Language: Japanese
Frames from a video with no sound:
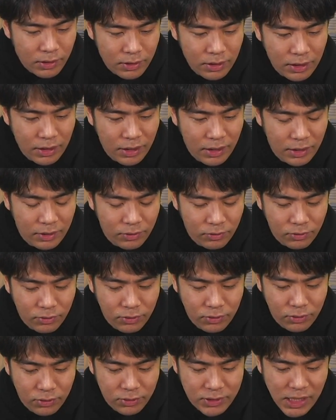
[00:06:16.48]
で、
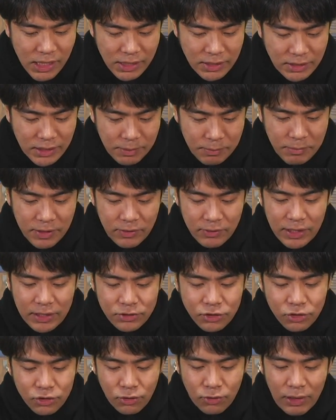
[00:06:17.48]
3戦目
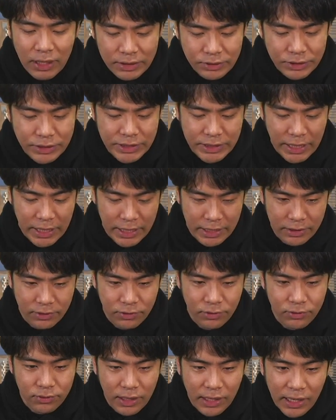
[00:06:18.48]
はちょっと悪い例
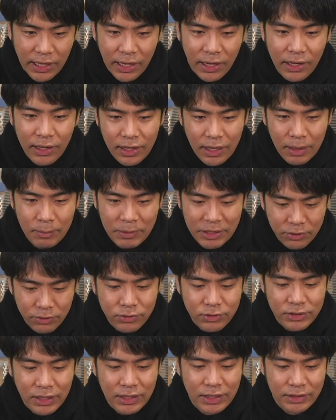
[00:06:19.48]
というか、あんまり
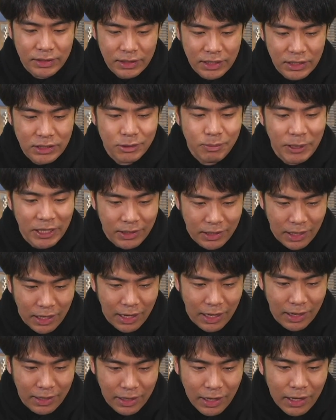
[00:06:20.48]
良くなかった
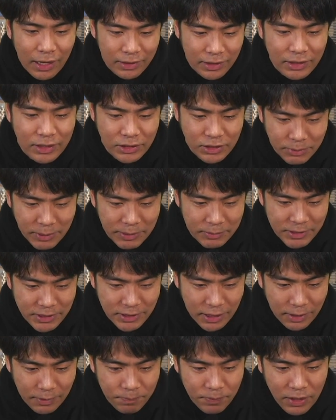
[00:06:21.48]
ケツペッカが出てしまいま
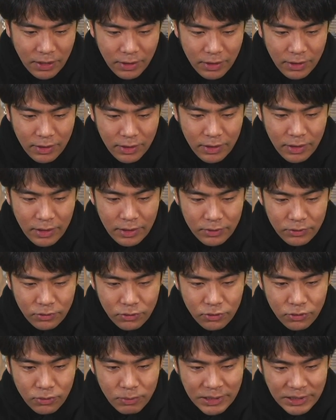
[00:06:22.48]
した。
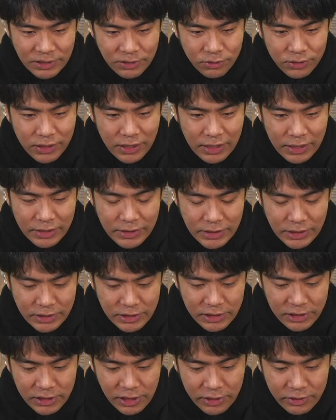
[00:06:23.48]
まずお互い
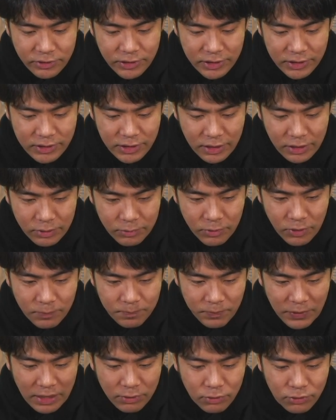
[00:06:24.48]
イチャイチャしていくんですけれども、
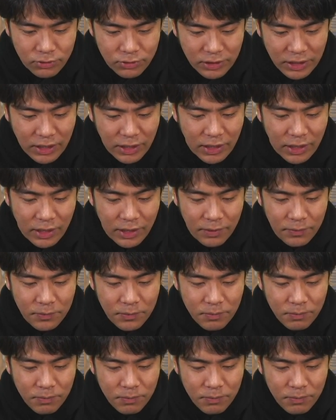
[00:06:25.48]
このね、